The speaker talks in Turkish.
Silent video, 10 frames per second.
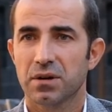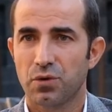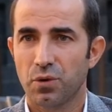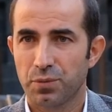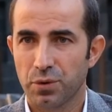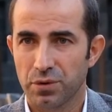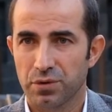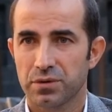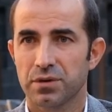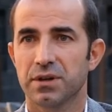komplo
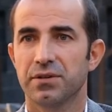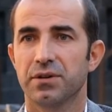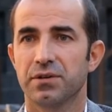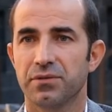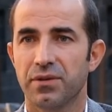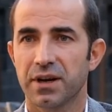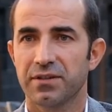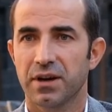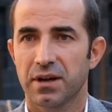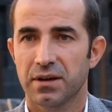e,
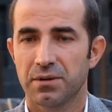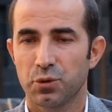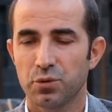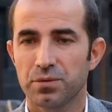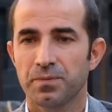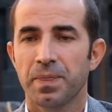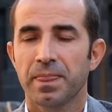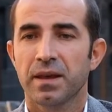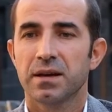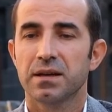vari ve bunun
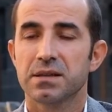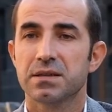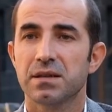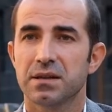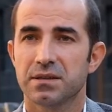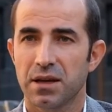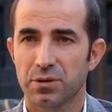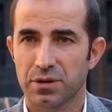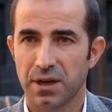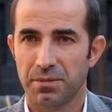e, siyasal
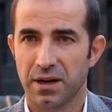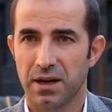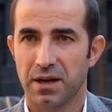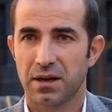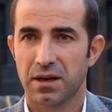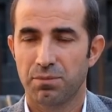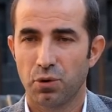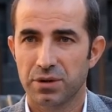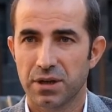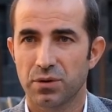yöntemlerle, e,
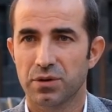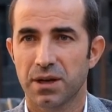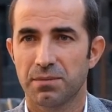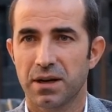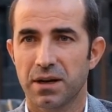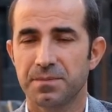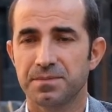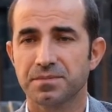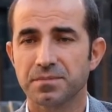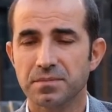politik yöntemlerle
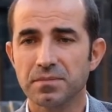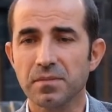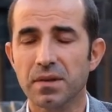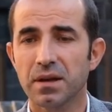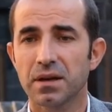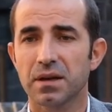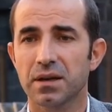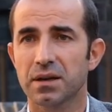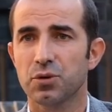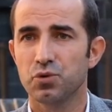
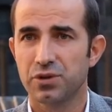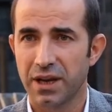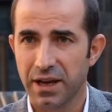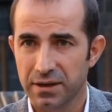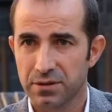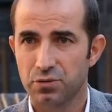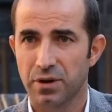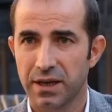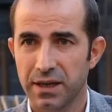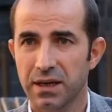e, güncellen
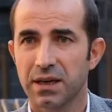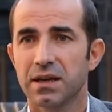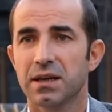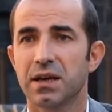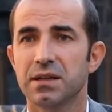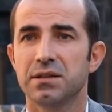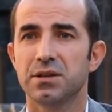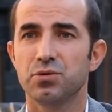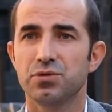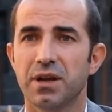sürekli
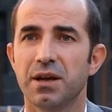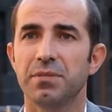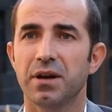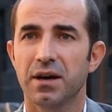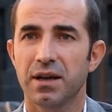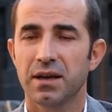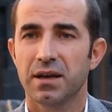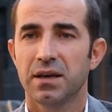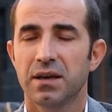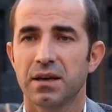kendisini güncellen bir hale
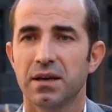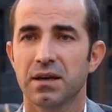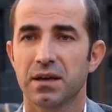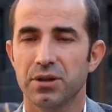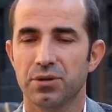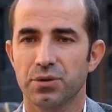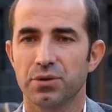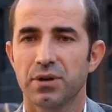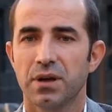e, getiriyor.